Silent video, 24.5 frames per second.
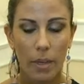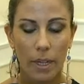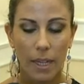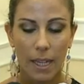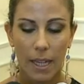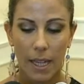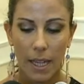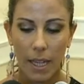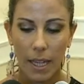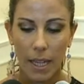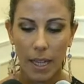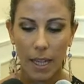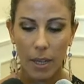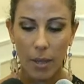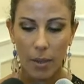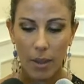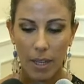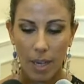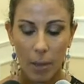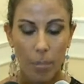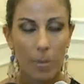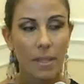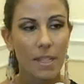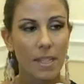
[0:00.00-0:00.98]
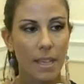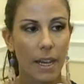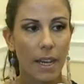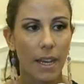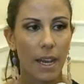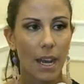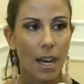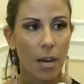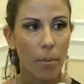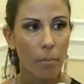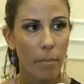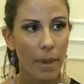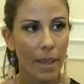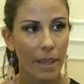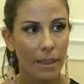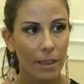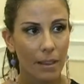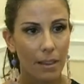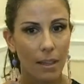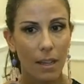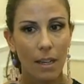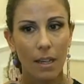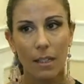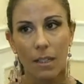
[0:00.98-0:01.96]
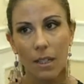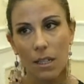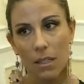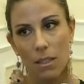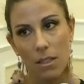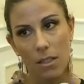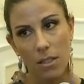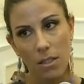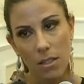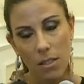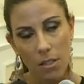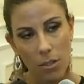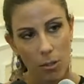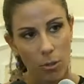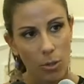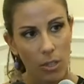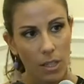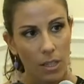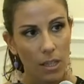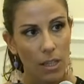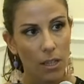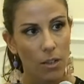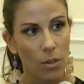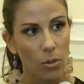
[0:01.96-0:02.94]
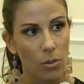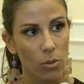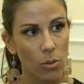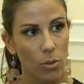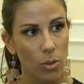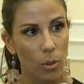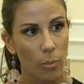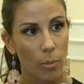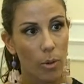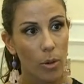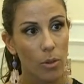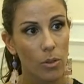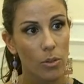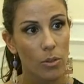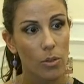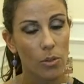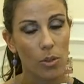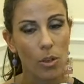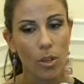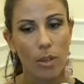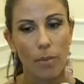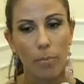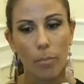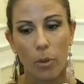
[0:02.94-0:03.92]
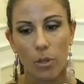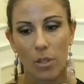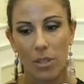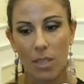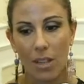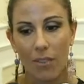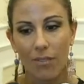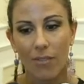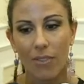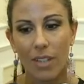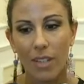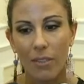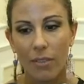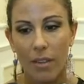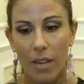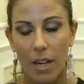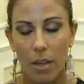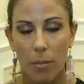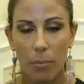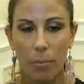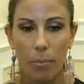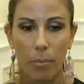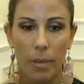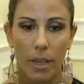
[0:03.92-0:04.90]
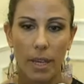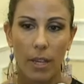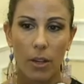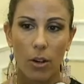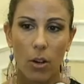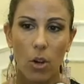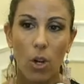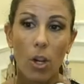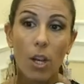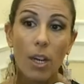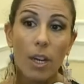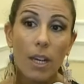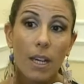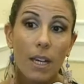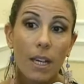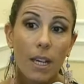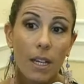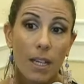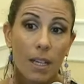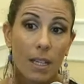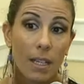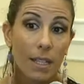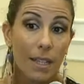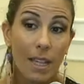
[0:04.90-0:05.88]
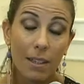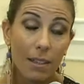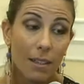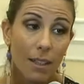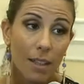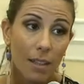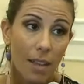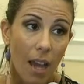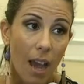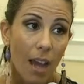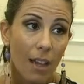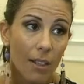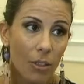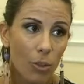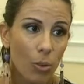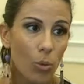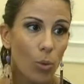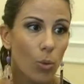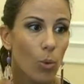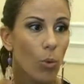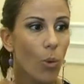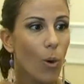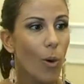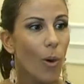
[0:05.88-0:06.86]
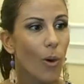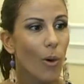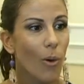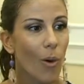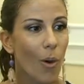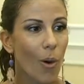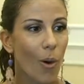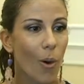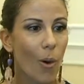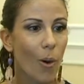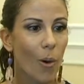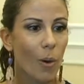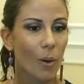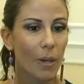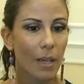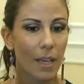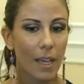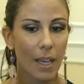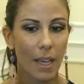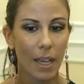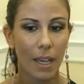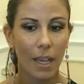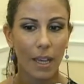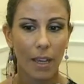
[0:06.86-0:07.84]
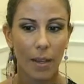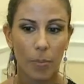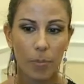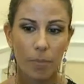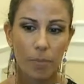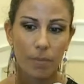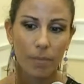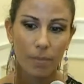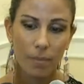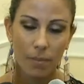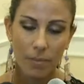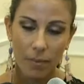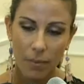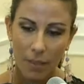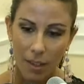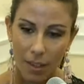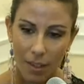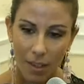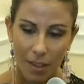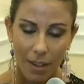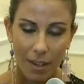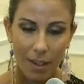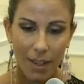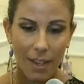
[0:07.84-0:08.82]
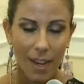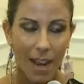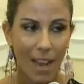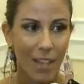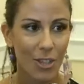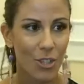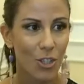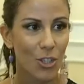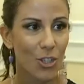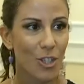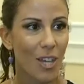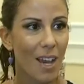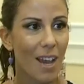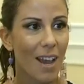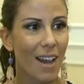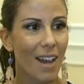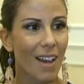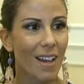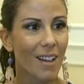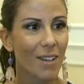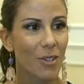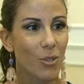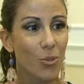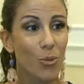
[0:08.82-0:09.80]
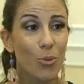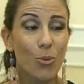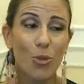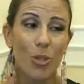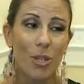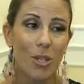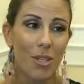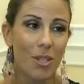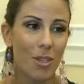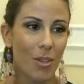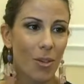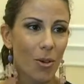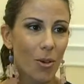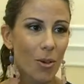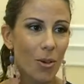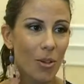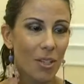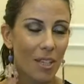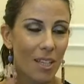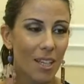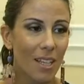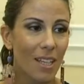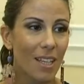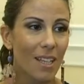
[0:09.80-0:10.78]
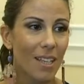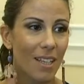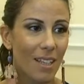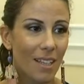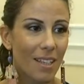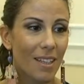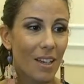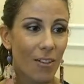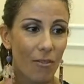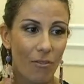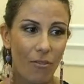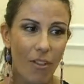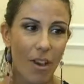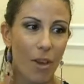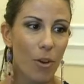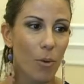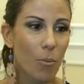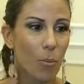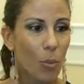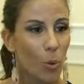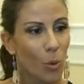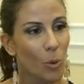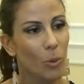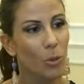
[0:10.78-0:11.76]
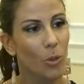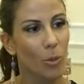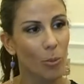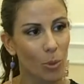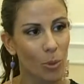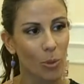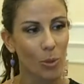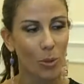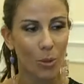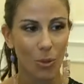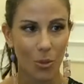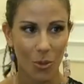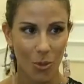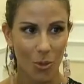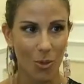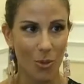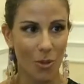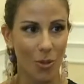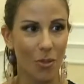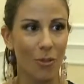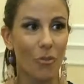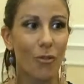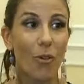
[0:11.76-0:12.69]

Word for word: perché capisca realmente le tradizioni del nostro posto e possa vivere in pieno l'identità di un luogo che eh, rilascia suggestioni davvero molto molto